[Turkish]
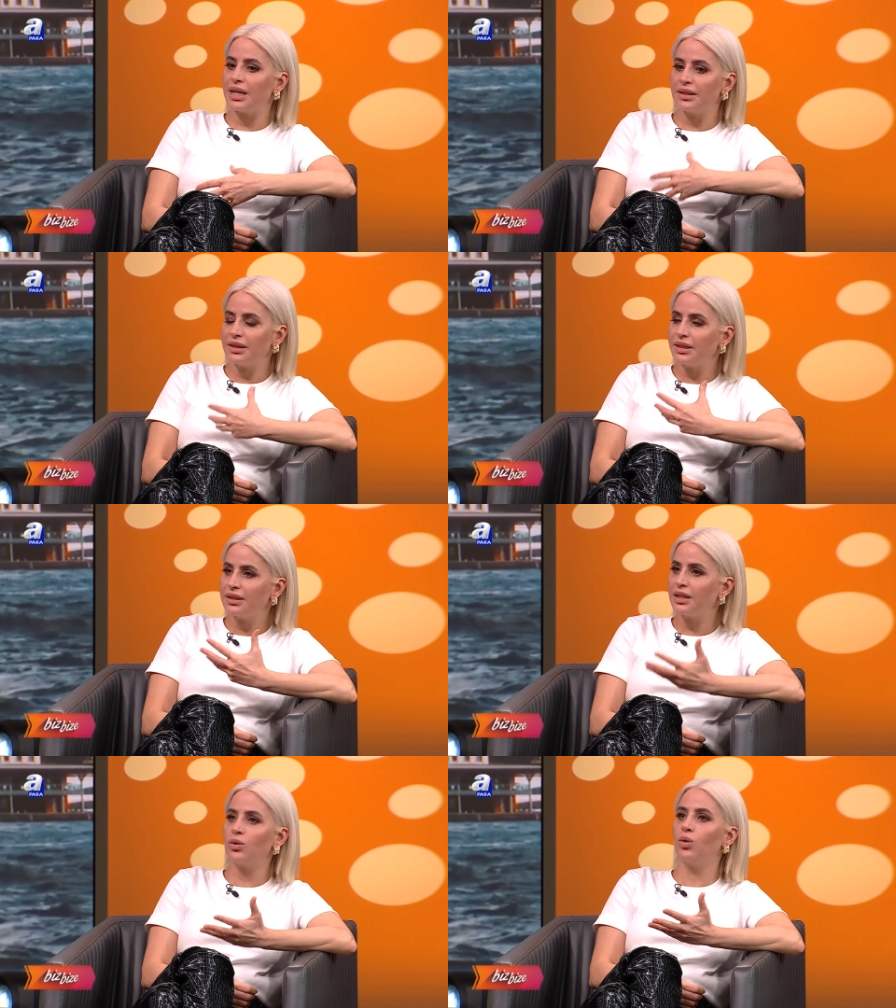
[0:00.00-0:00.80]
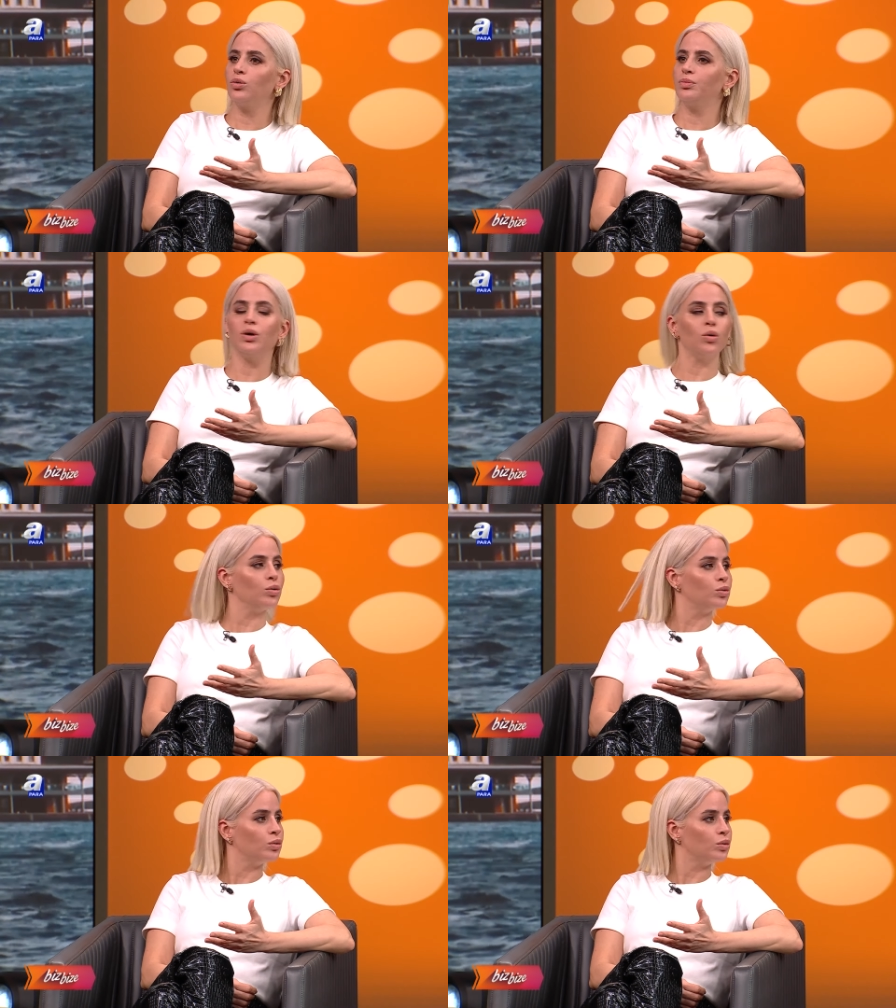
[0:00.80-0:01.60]
Kendiliğinden ol, bir
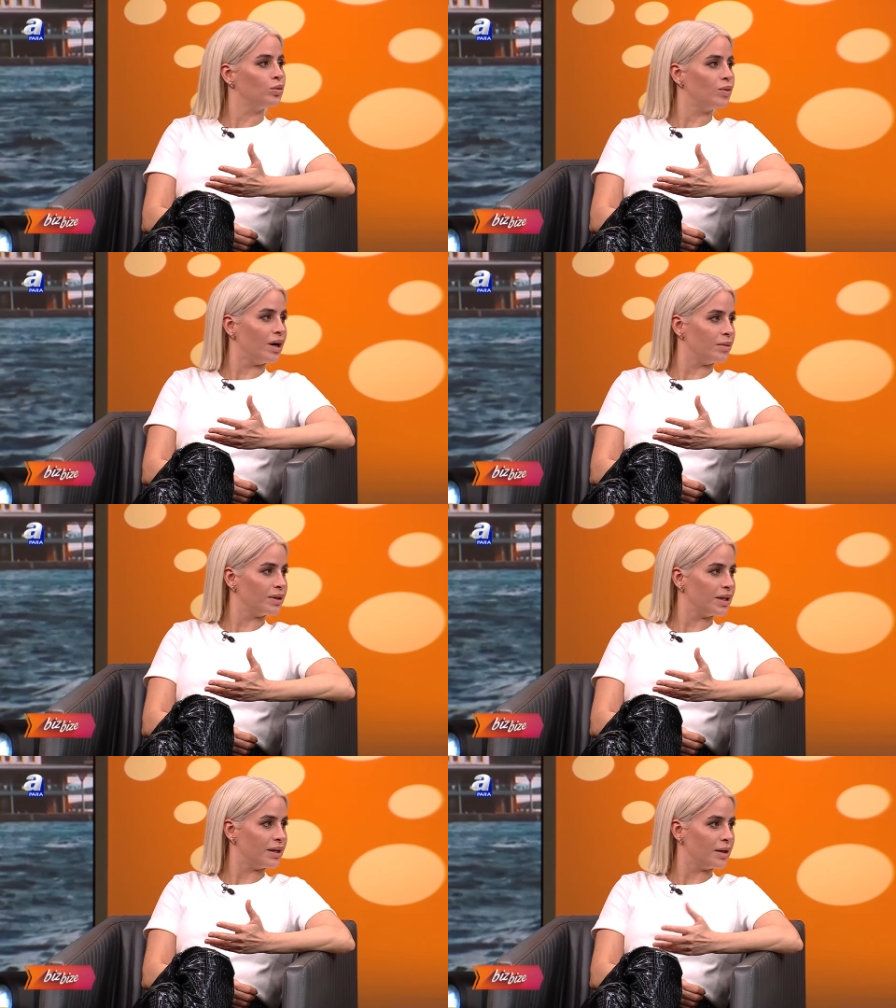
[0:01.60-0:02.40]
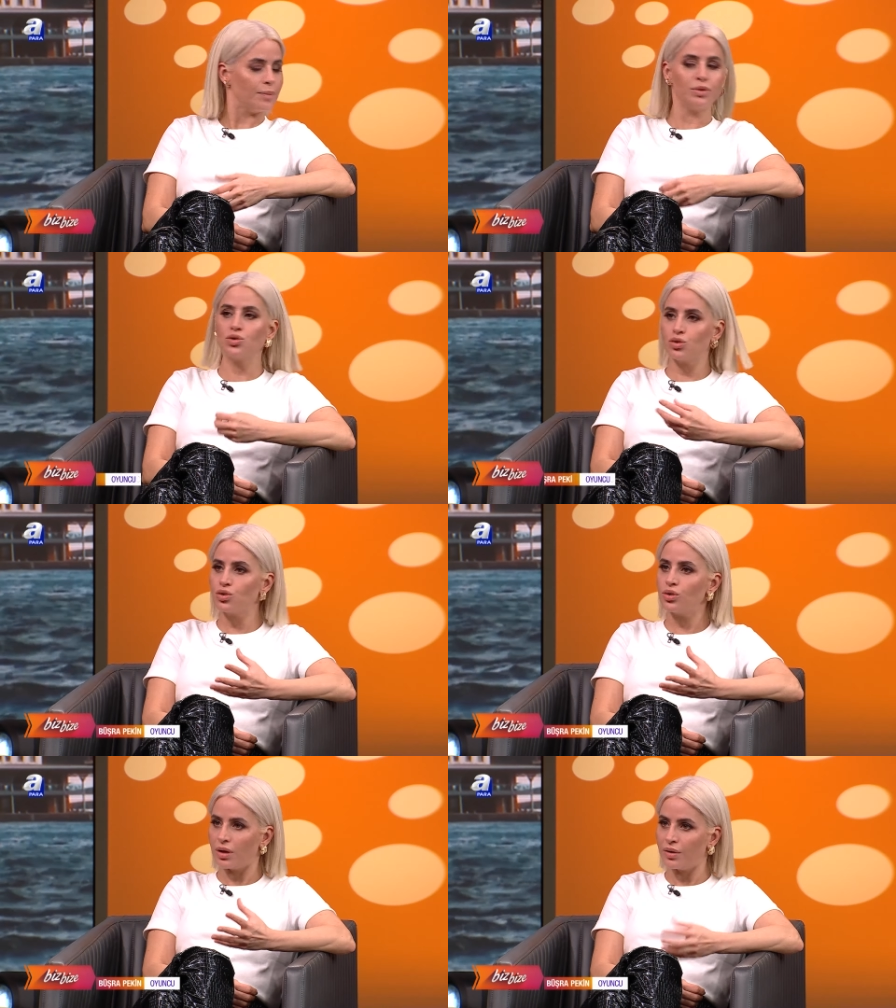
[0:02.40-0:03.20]
olgunluğu var bir evet, kere. Yani bir
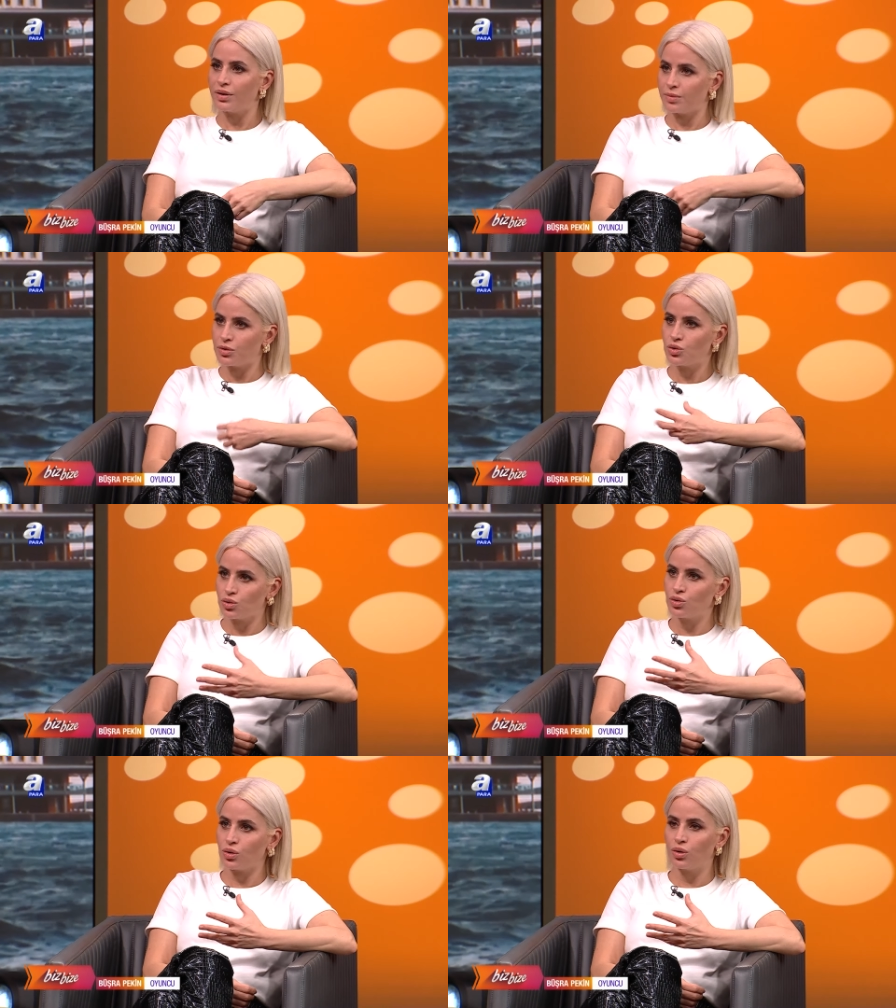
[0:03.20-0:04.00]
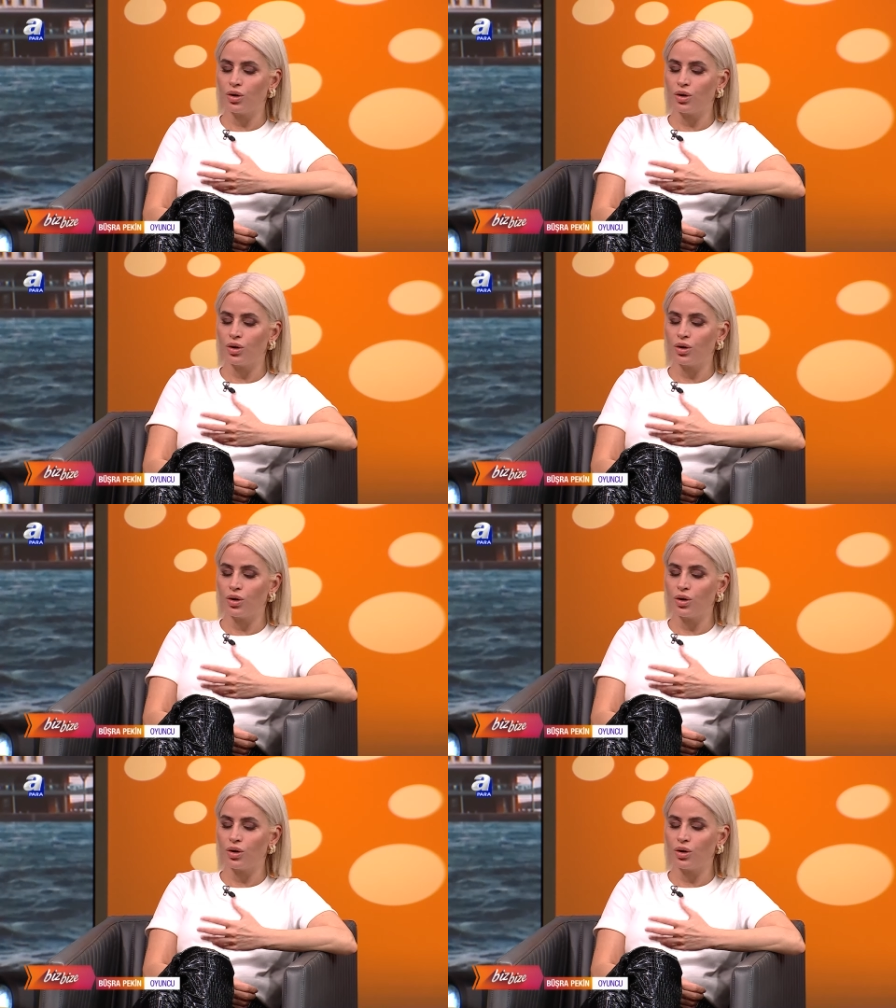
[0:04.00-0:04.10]
çocuk, var, evet bir çocuk.